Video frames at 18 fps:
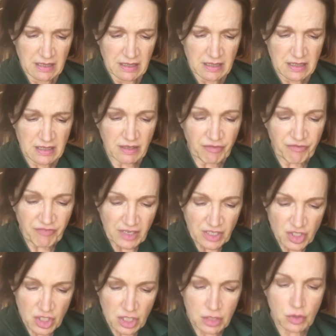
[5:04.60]

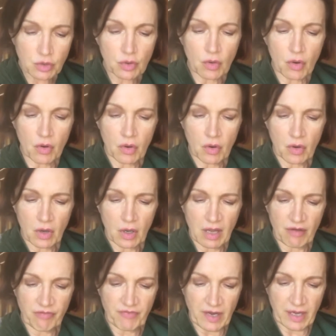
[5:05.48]
s'affaccendò
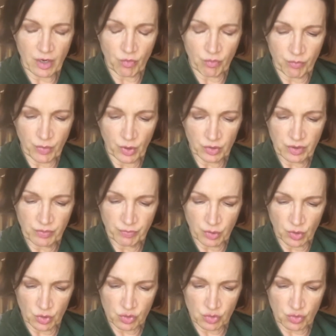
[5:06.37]
a fare un po' di
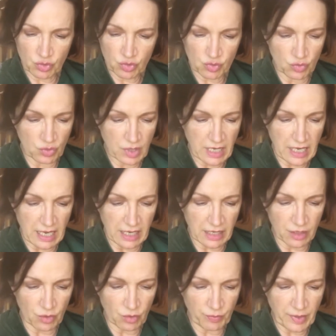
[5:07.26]
posto sul
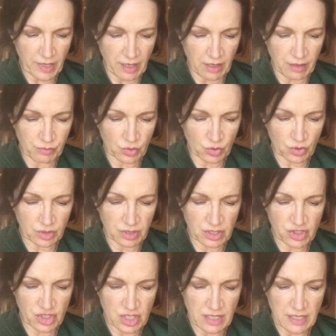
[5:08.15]
carro per la
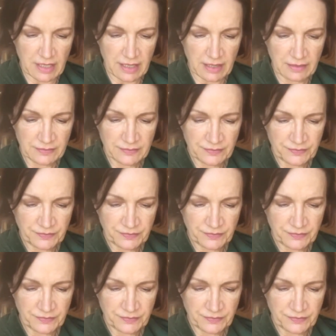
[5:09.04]
morticina.